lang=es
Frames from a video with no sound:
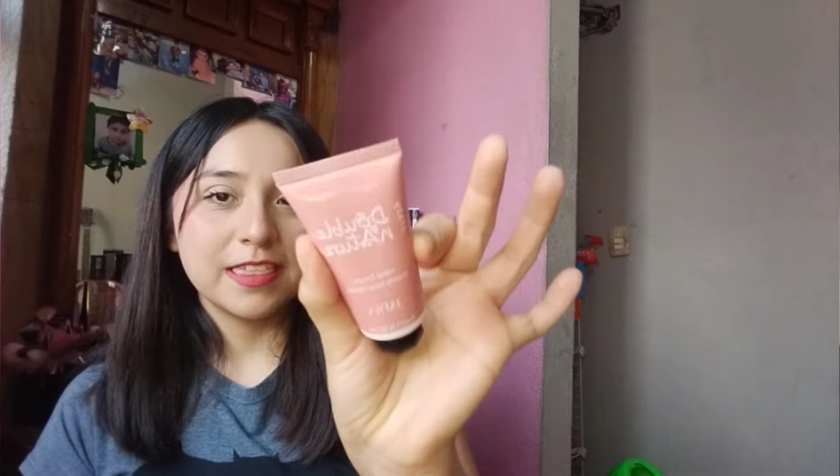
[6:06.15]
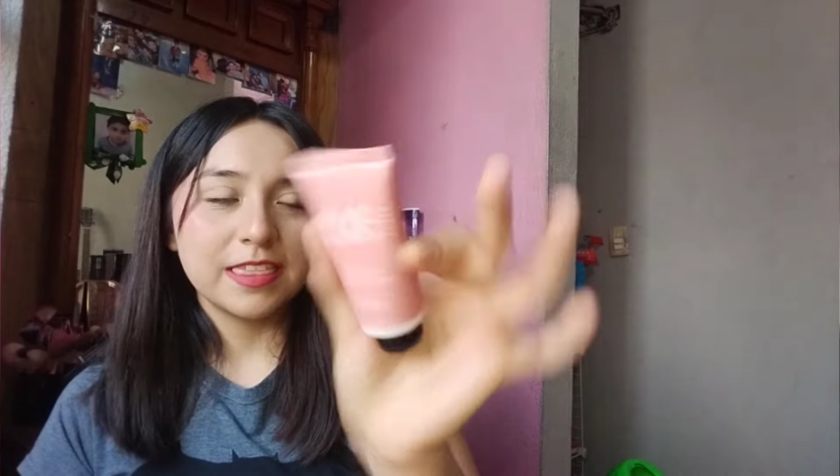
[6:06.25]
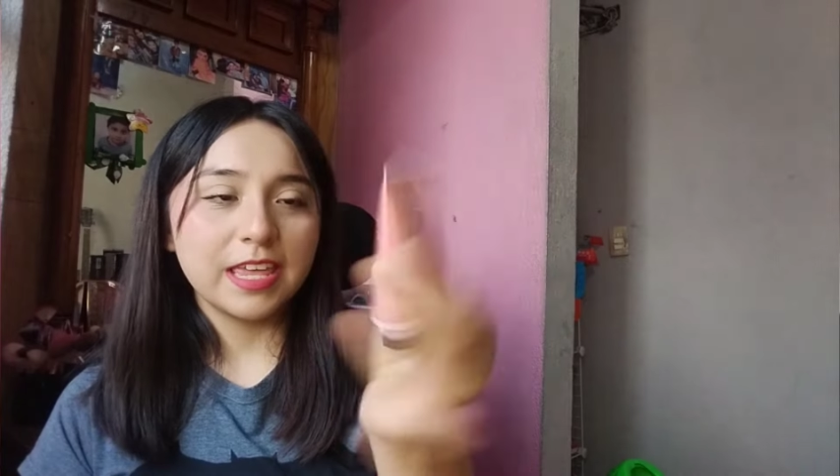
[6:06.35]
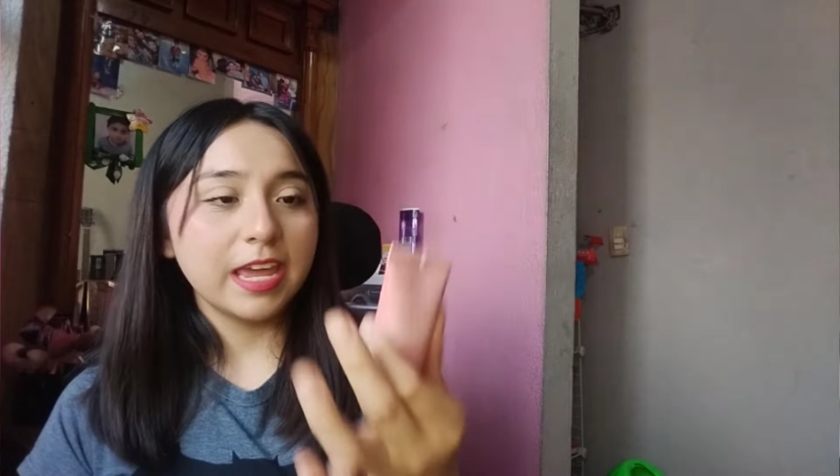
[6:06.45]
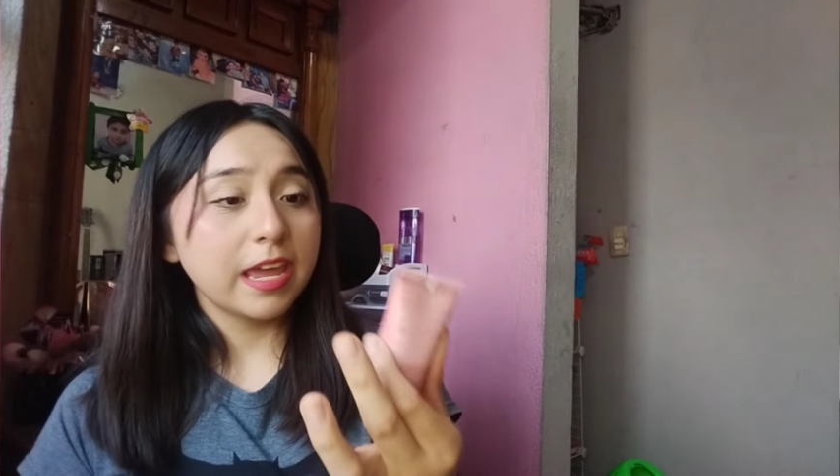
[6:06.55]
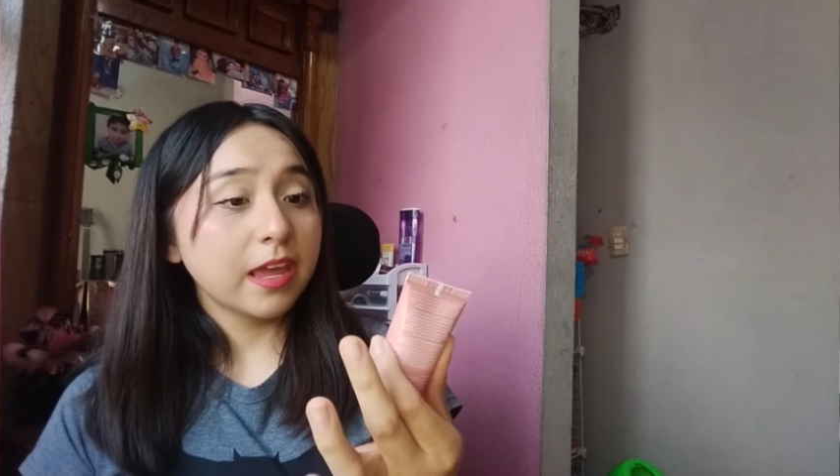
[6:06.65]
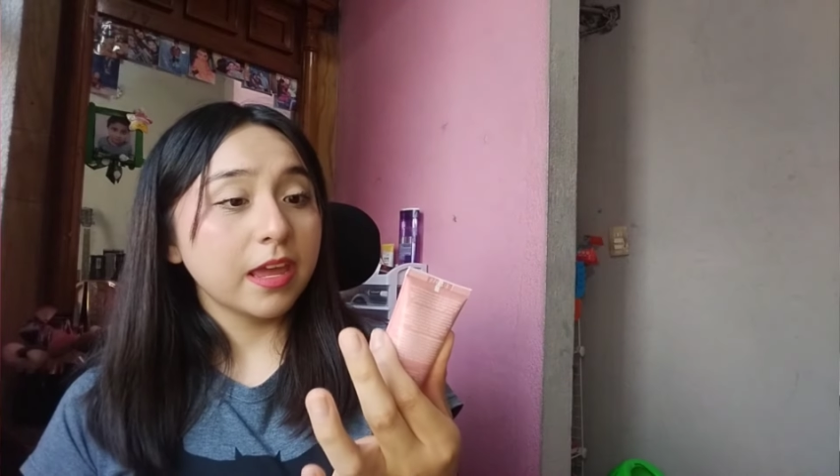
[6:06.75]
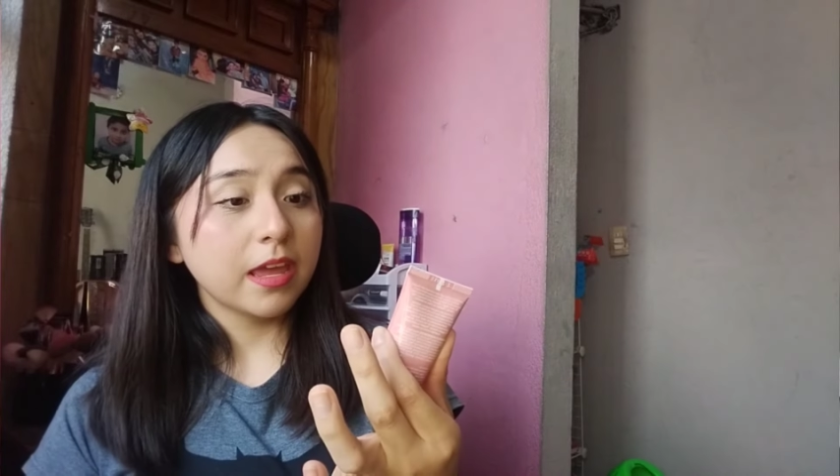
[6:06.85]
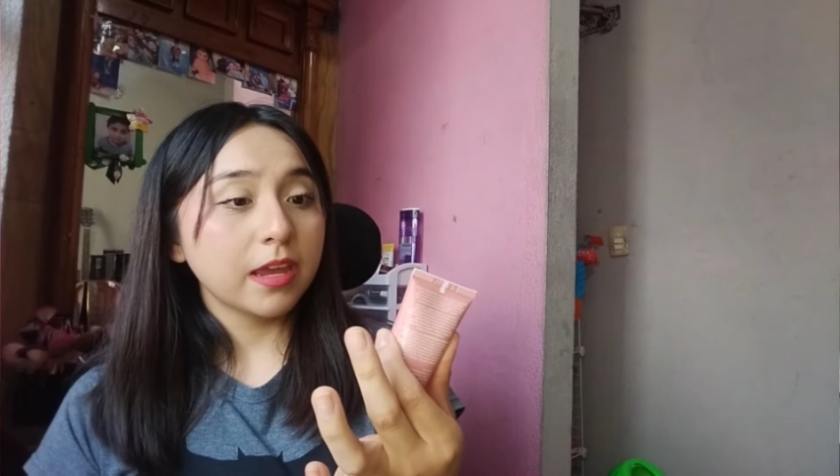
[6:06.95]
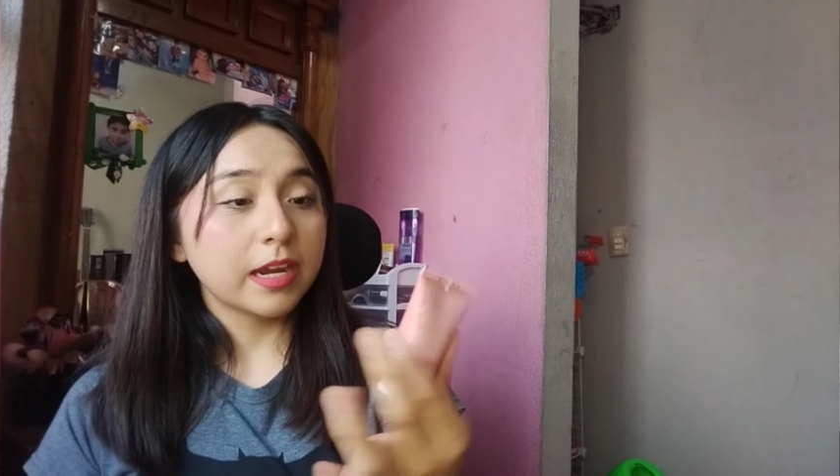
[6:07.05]

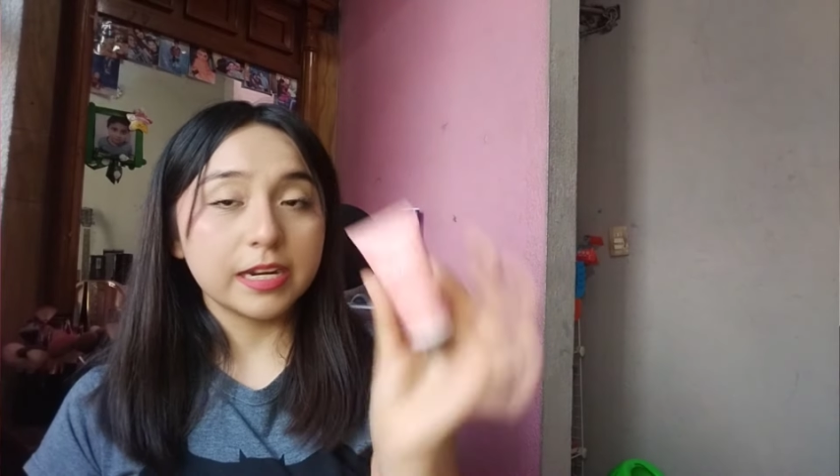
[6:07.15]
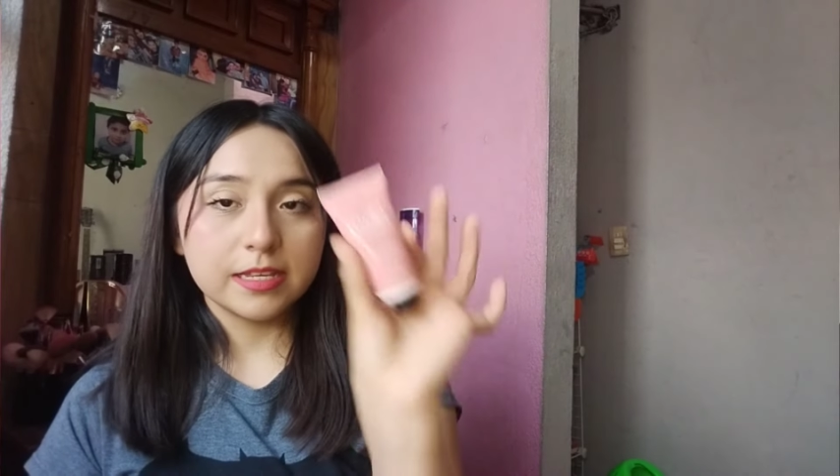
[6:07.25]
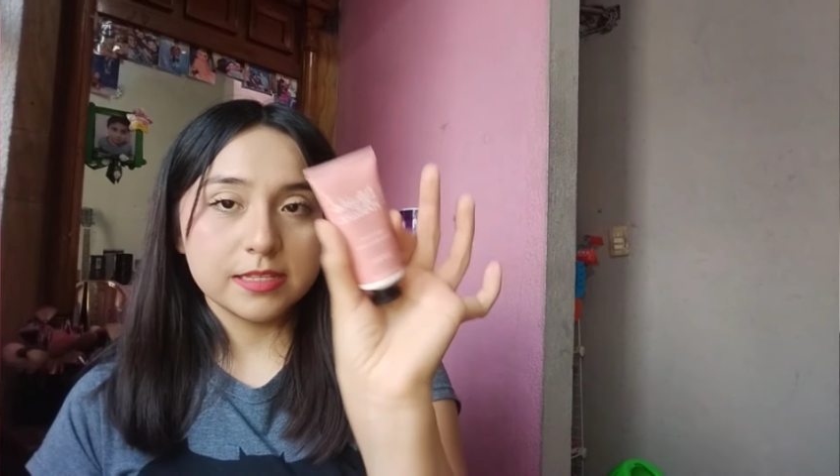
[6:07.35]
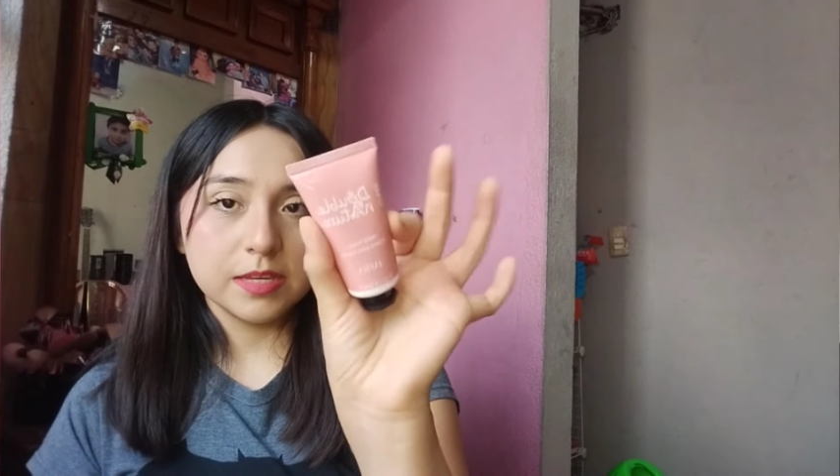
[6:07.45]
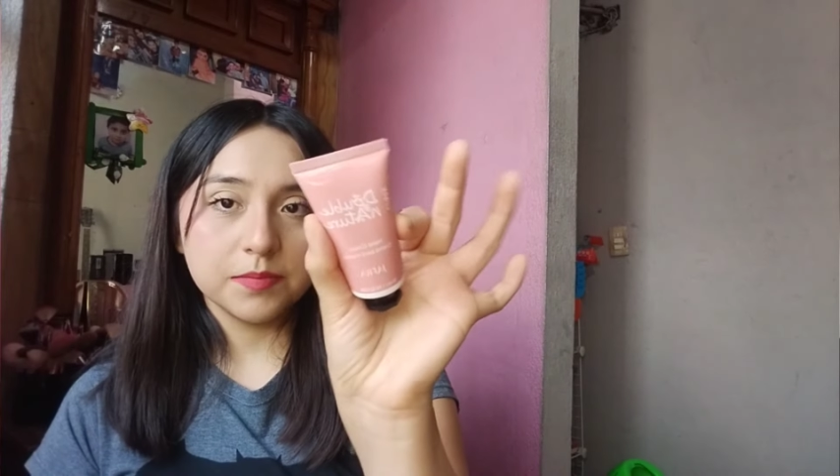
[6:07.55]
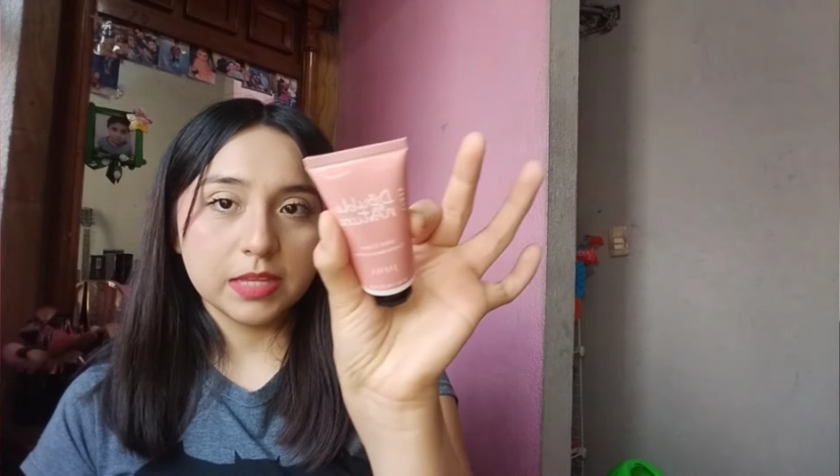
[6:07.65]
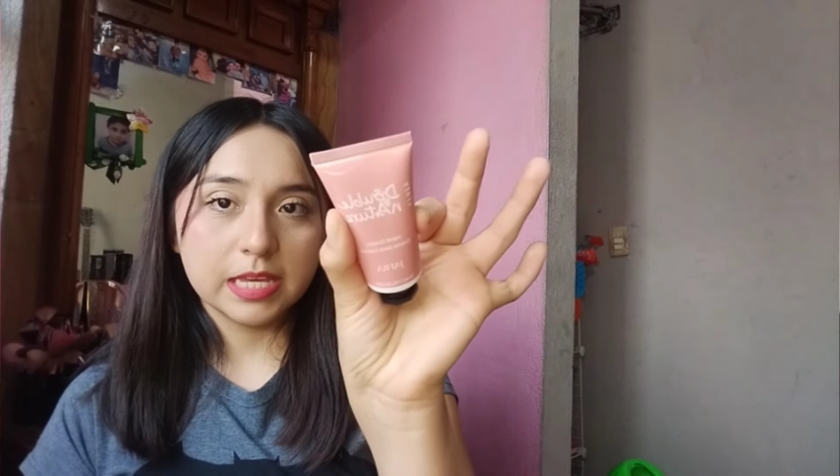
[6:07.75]
de Crazy,